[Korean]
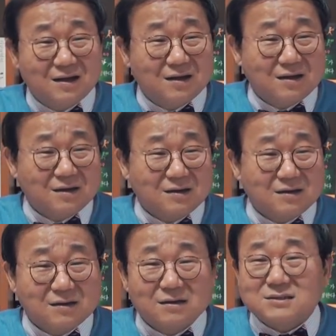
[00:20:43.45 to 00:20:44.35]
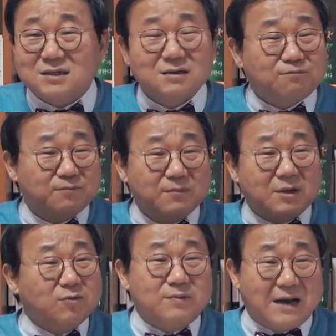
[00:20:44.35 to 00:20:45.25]
음. 그래서 그걸
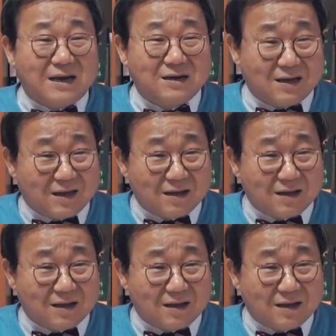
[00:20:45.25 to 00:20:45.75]
분명히 구분을 하는